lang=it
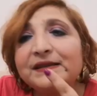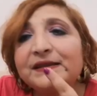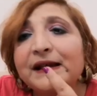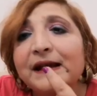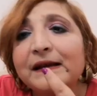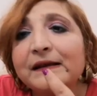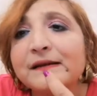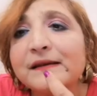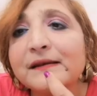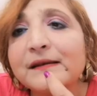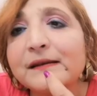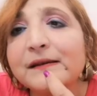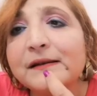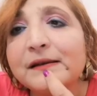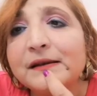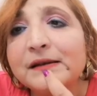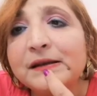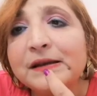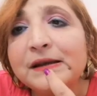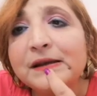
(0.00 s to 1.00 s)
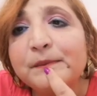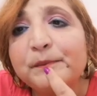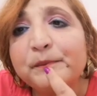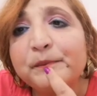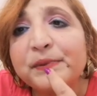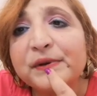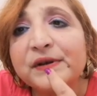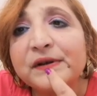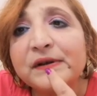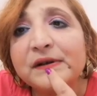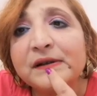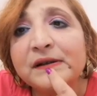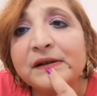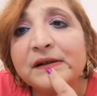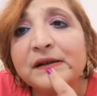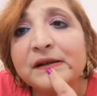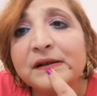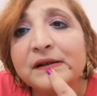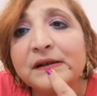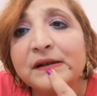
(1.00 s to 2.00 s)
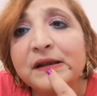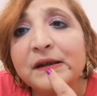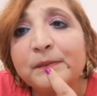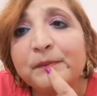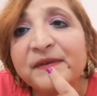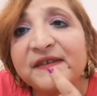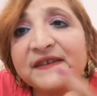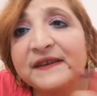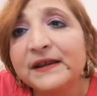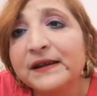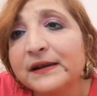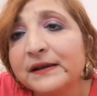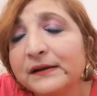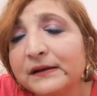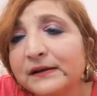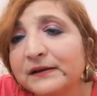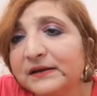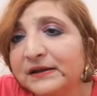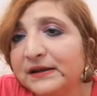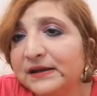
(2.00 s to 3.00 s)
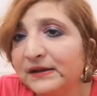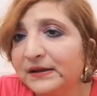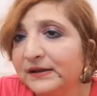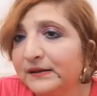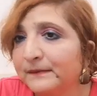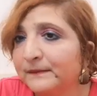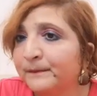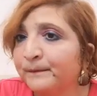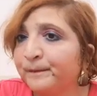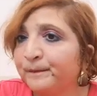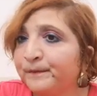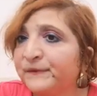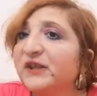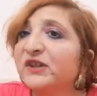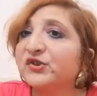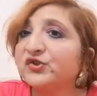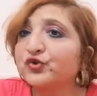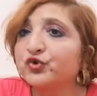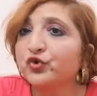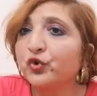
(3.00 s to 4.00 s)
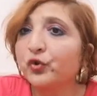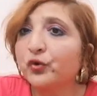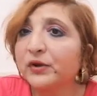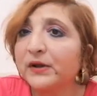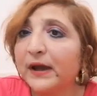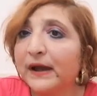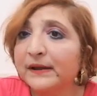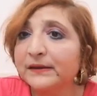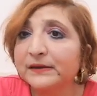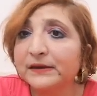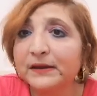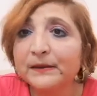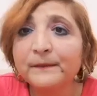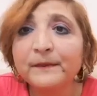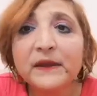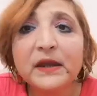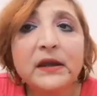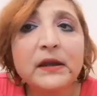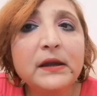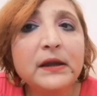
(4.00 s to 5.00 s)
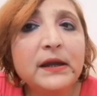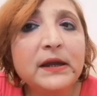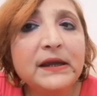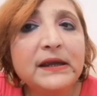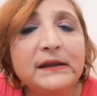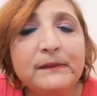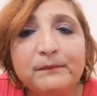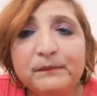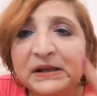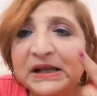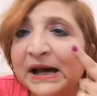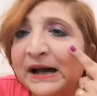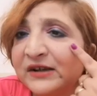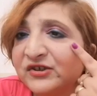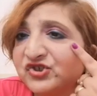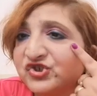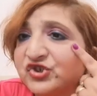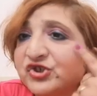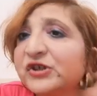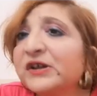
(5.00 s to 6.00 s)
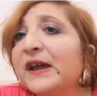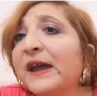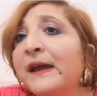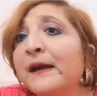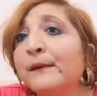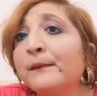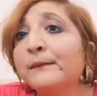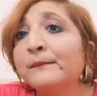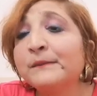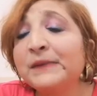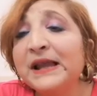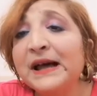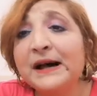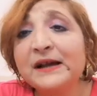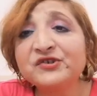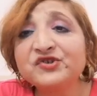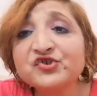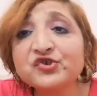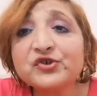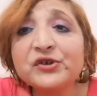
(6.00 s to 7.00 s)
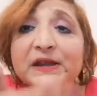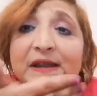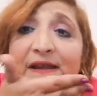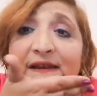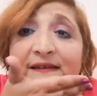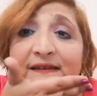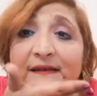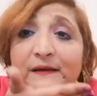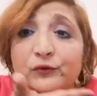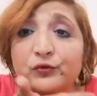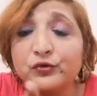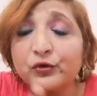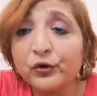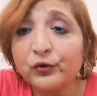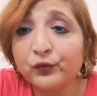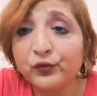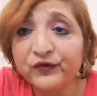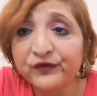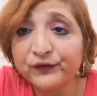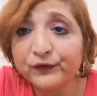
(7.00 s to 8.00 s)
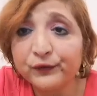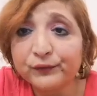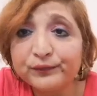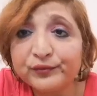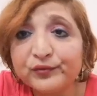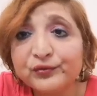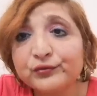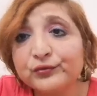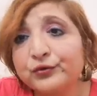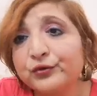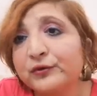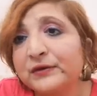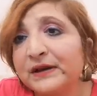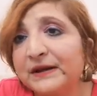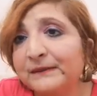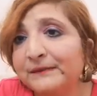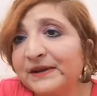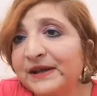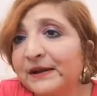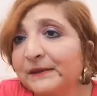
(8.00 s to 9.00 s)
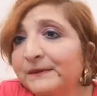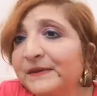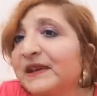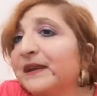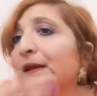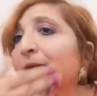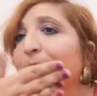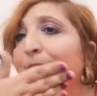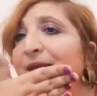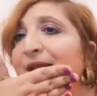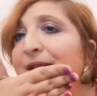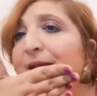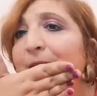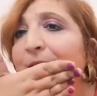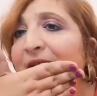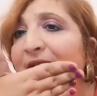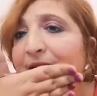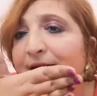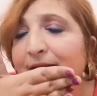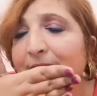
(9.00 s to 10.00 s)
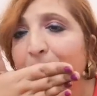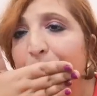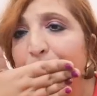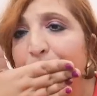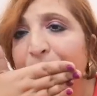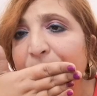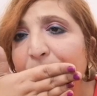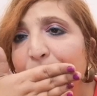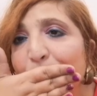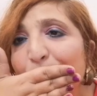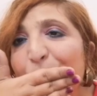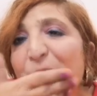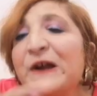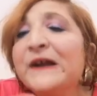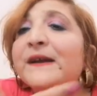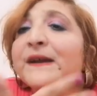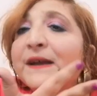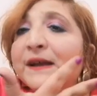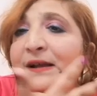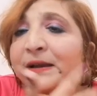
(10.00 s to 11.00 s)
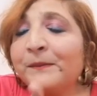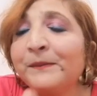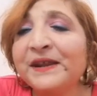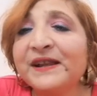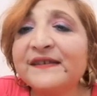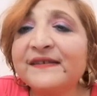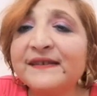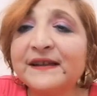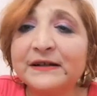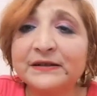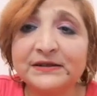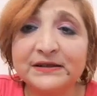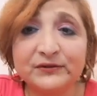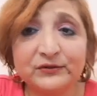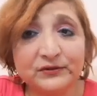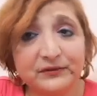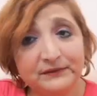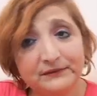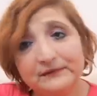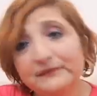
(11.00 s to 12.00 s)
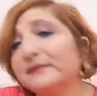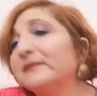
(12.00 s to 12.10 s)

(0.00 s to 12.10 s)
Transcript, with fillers: intense lip eh, lipstick di mh, mm, shogun il blush è un blush e saluto a questo punto la mia amica mini makeup che mi era stato